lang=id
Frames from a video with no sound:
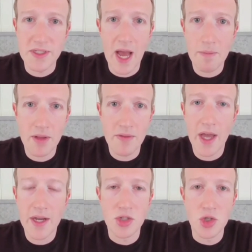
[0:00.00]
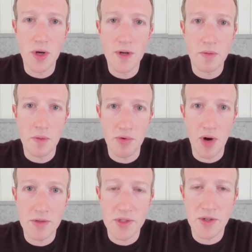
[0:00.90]
Dan terakhir, pada
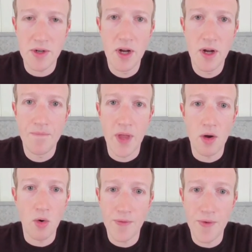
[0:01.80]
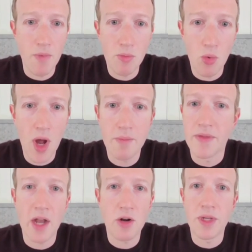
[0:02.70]
Messenger Rooms, pengguna
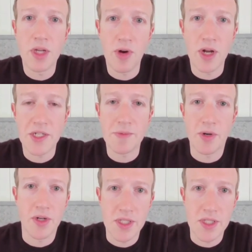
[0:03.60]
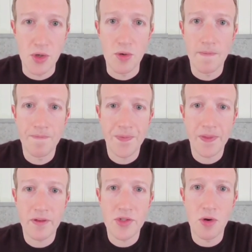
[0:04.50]
bisa menggunakan filter
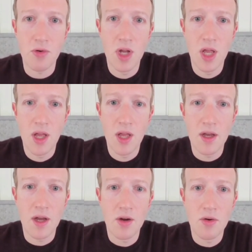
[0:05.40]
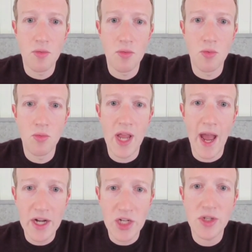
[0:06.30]
AR atau augmented
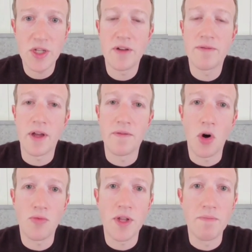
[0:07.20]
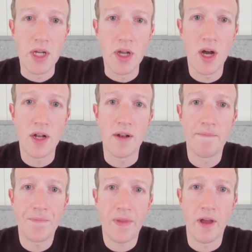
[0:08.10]
reality yang menjadikan video
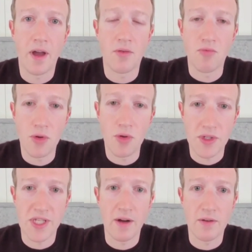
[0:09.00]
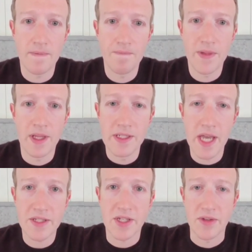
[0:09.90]
lebih nyata.
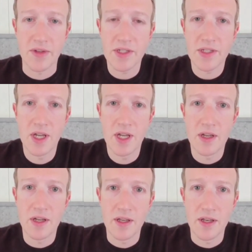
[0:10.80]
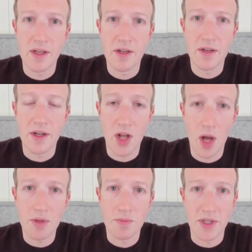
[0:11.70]
Juga bisa mengganti background
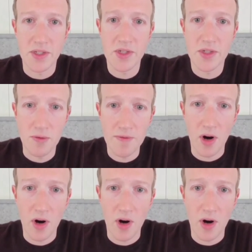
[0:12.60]
video serta